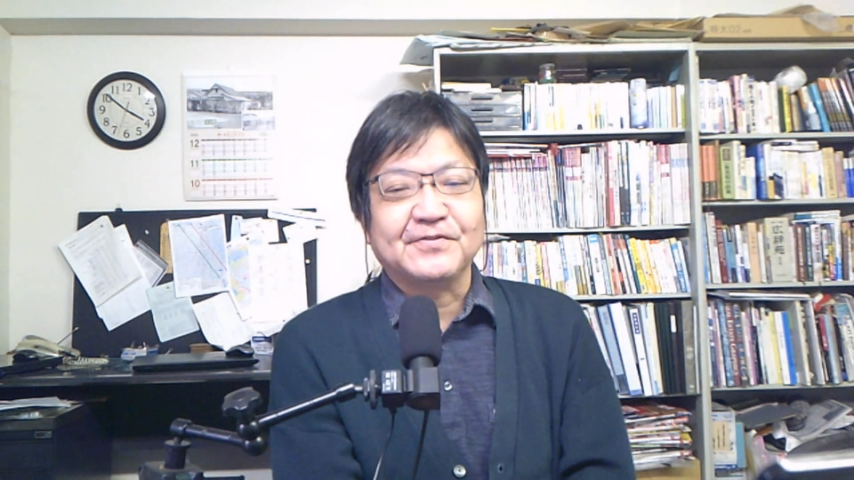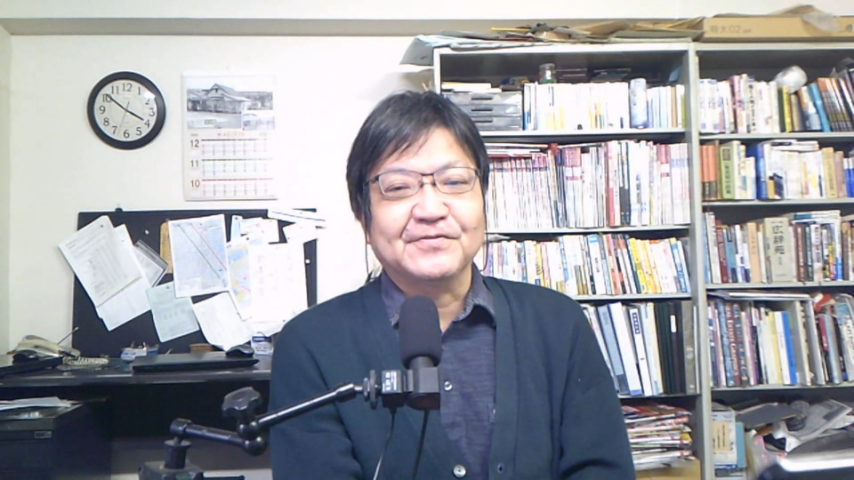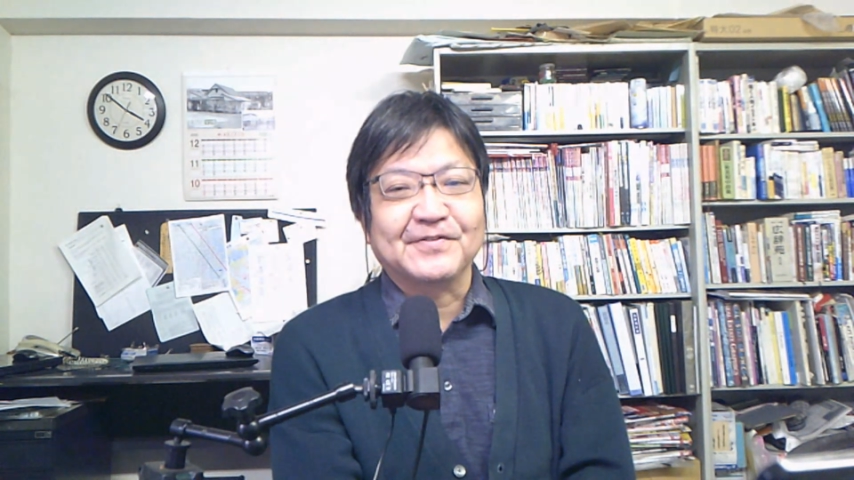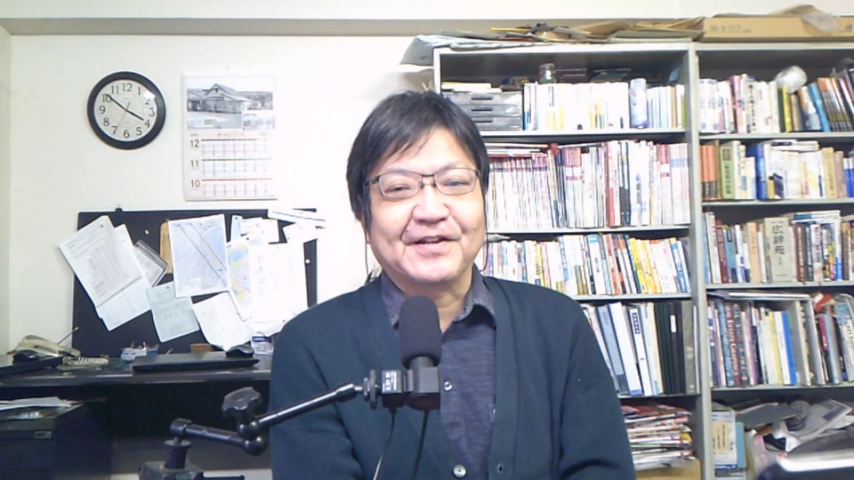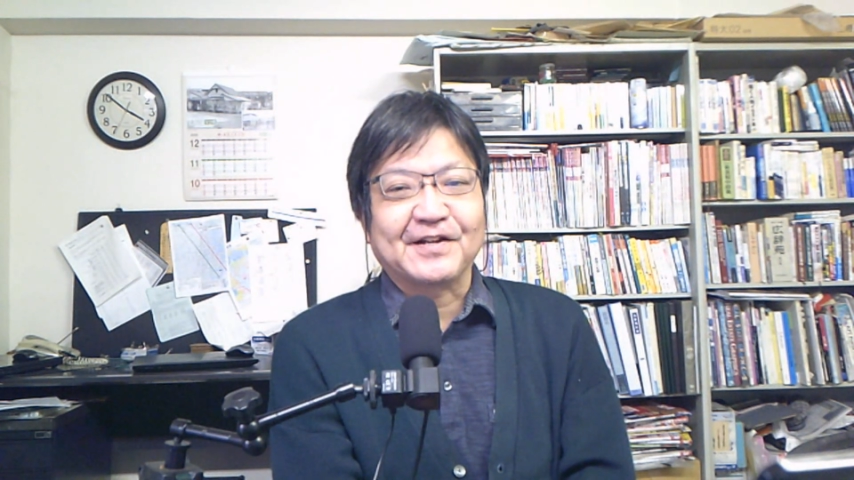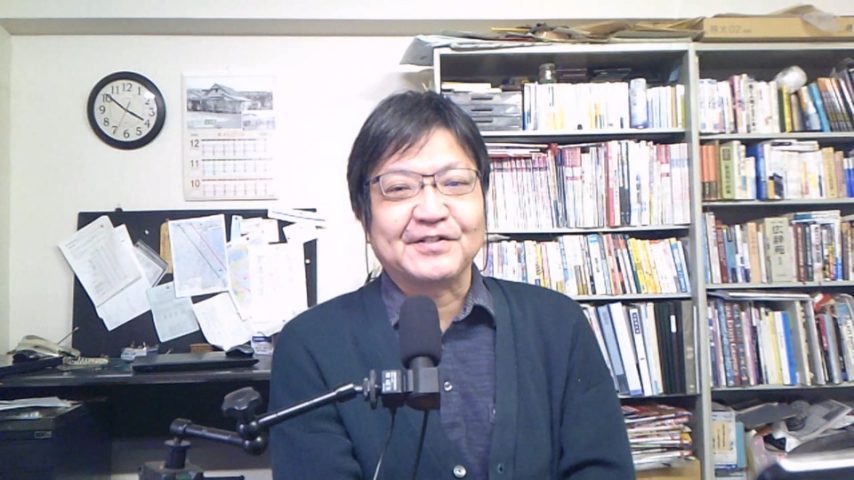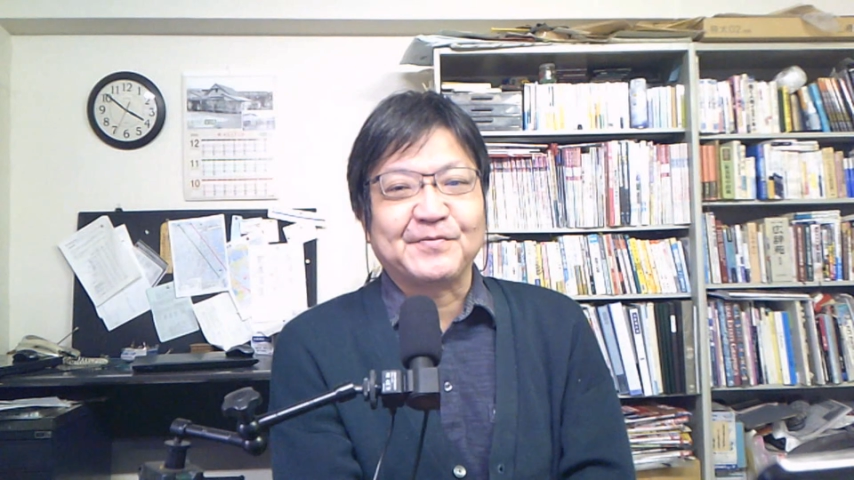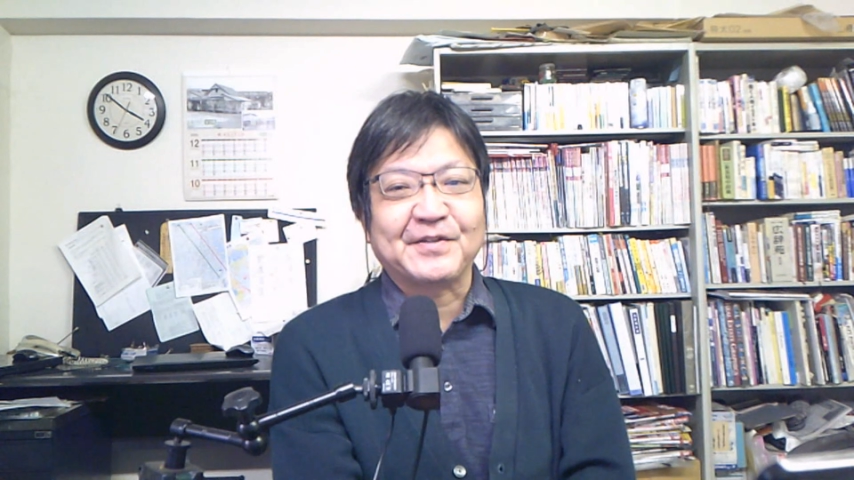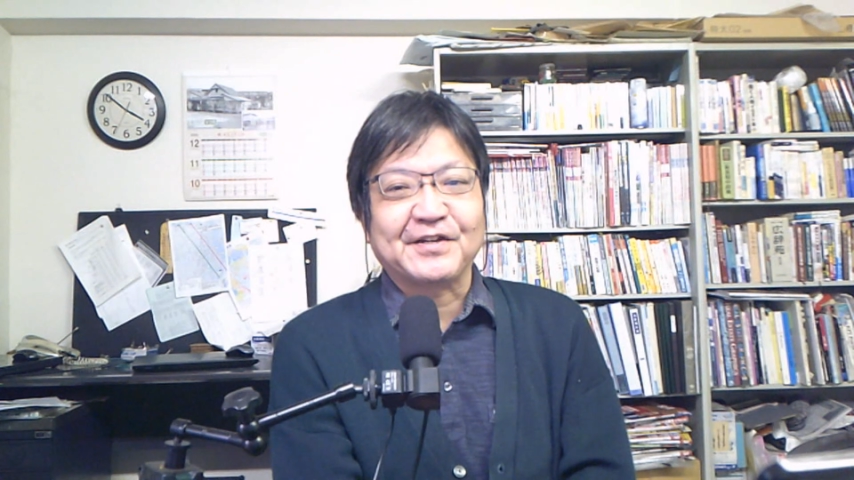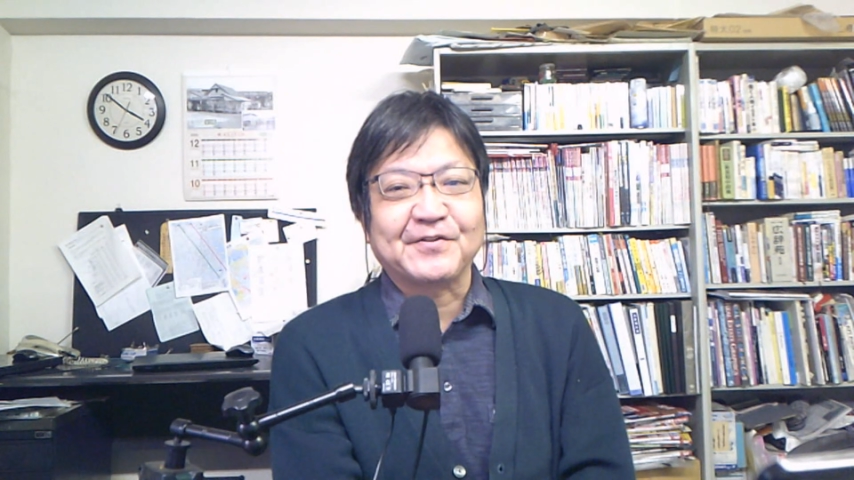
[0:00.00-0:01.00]
いうのかなんか知
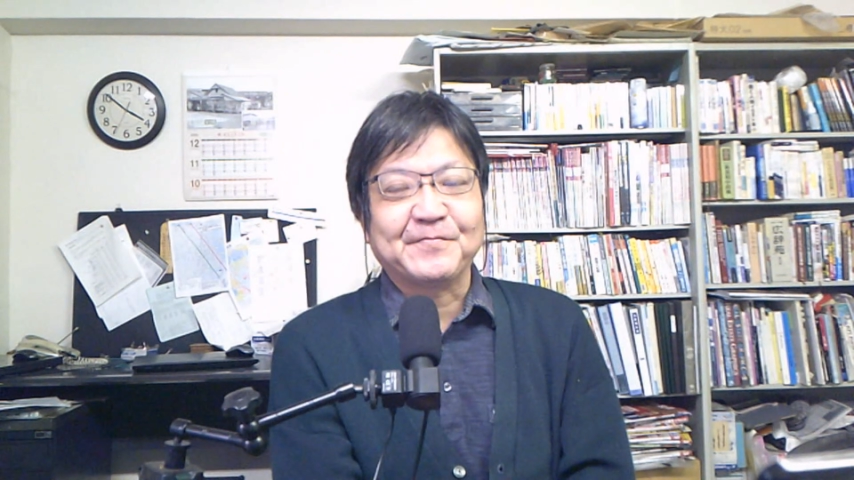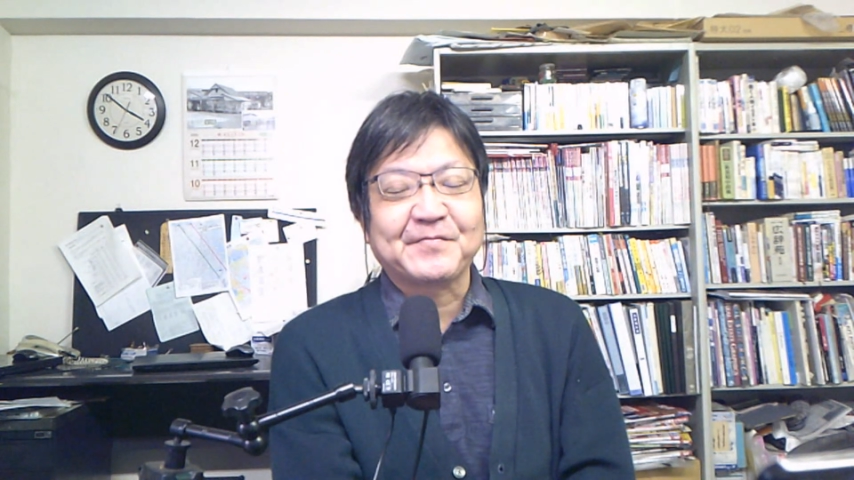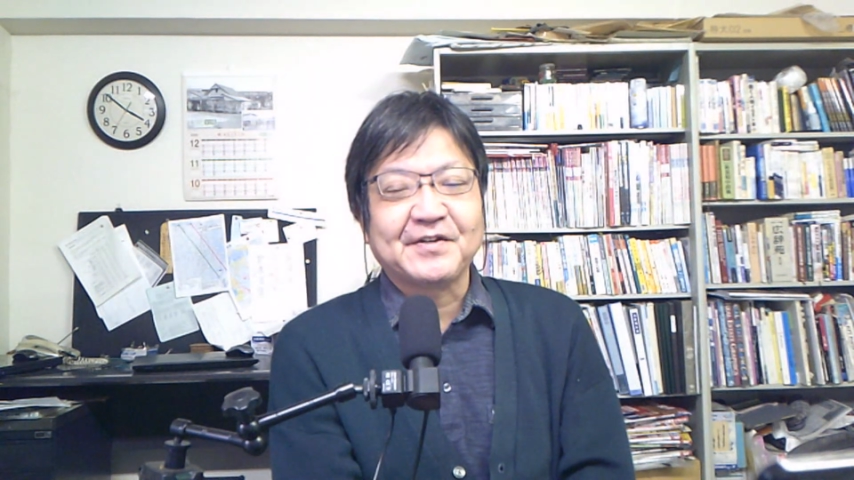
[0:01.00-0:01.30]
りませんけど、